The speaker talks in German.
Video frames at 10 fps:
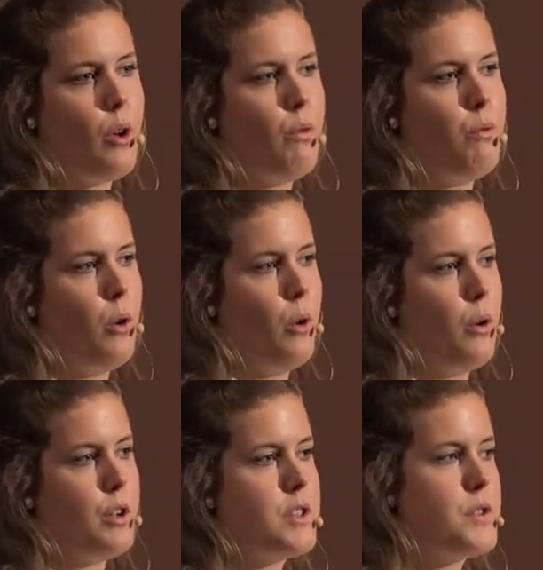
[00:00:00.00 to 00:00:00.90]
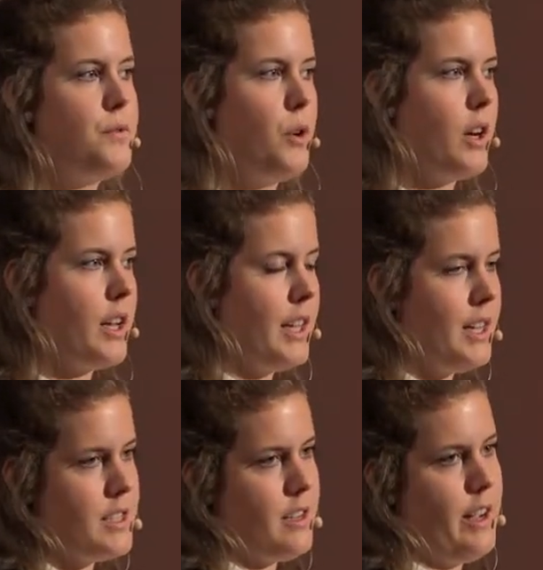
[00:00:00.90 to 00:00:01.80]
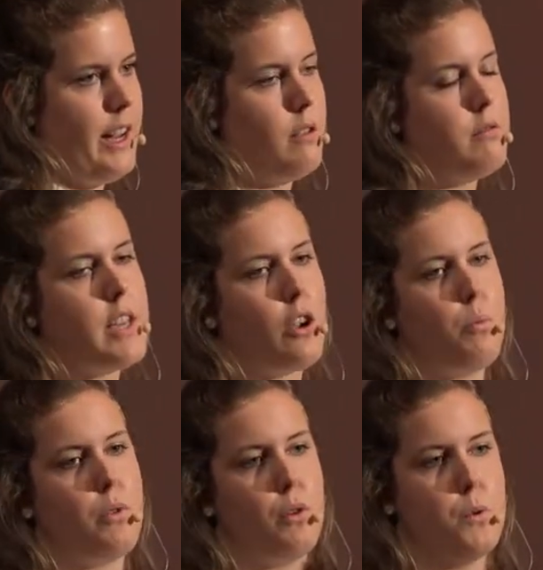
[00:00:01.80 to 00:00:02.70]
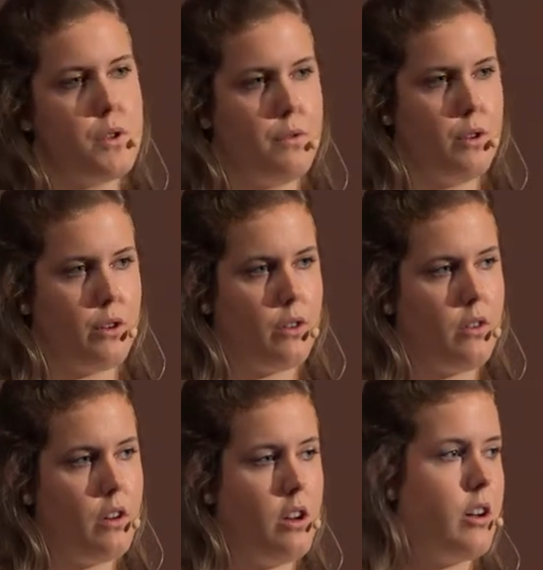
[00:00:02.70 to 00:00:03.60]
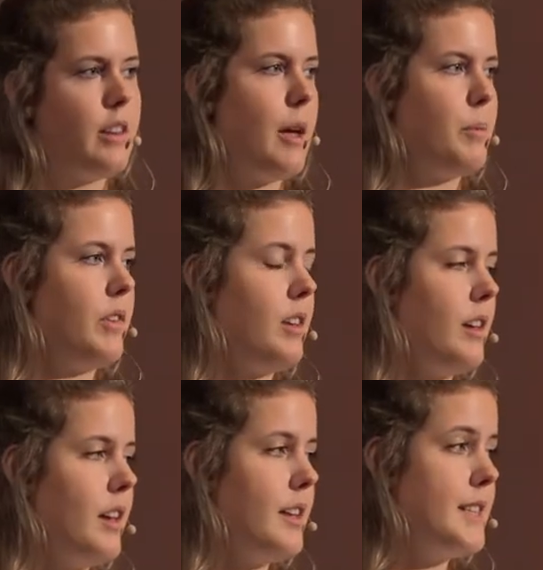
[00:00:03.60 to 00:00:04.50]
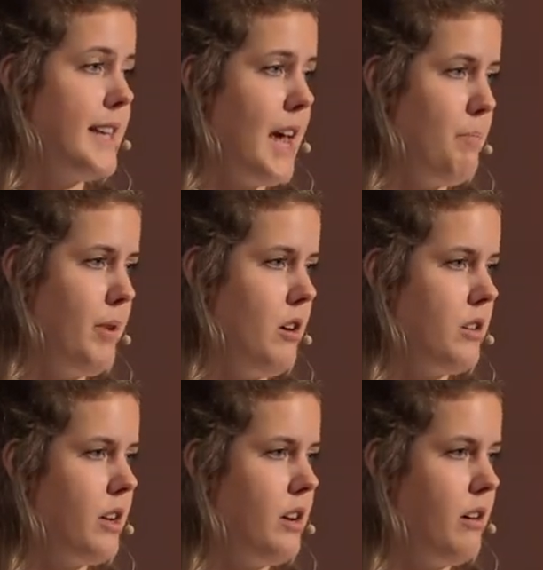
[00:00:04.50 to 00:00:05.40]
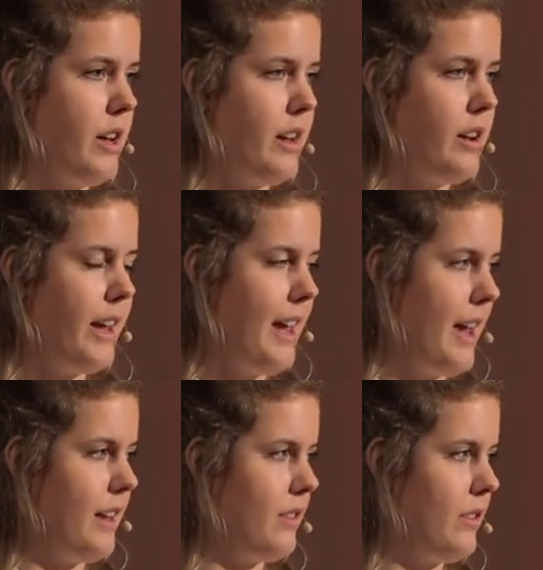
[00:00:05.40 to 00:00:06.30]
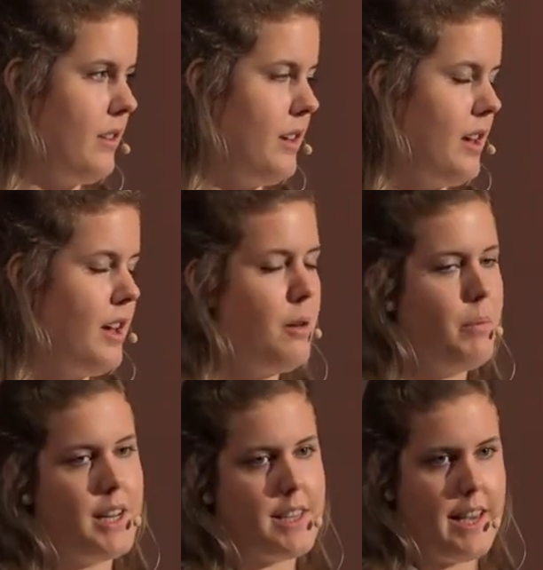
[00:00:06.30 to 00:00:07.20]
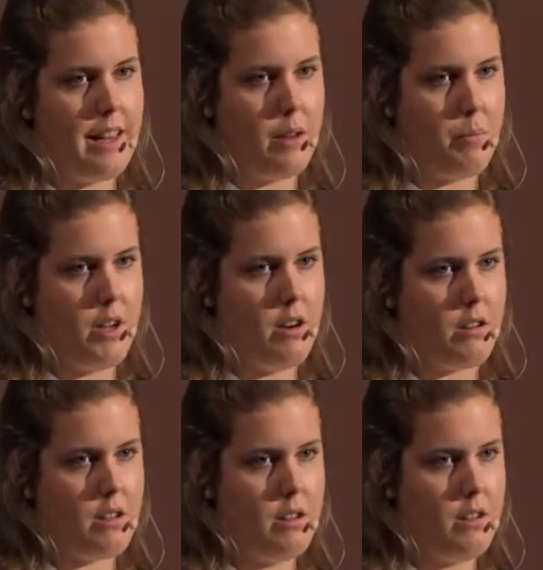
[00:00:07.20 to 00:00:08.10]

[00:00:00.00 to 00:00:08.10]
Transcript: wo das Volk Israel aus Ägypten herausführt, nachdem es zehn Plagen gegeben hat. Bei der zehnten Plage